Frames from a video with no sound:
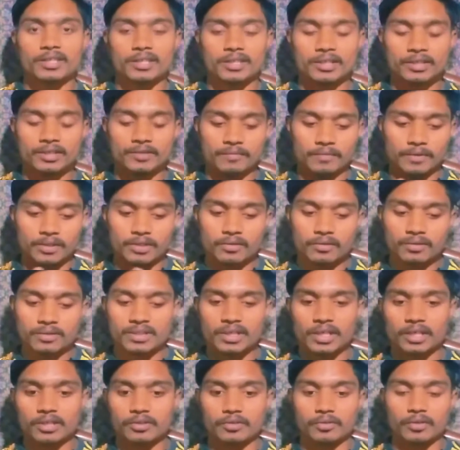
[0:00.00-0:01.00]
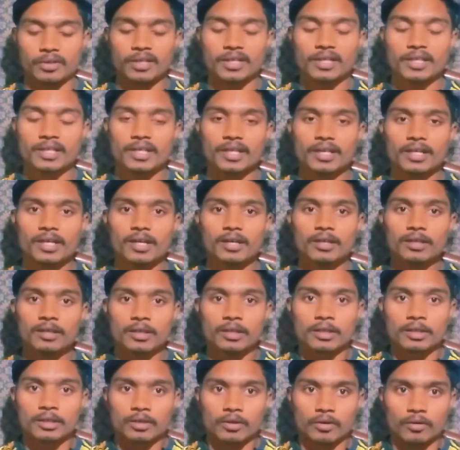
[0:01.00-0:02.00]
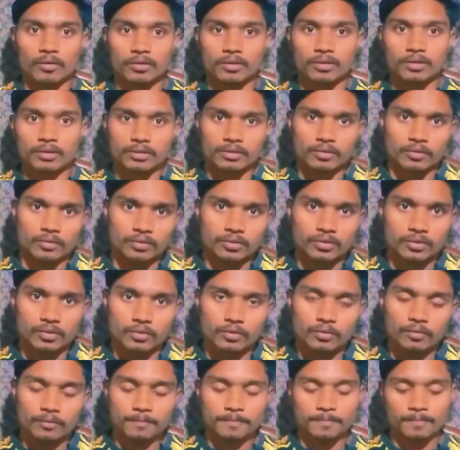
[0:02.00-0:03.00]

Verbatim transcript: इस वीडियो के साथ जुड़े रहिएगा और दोस्तों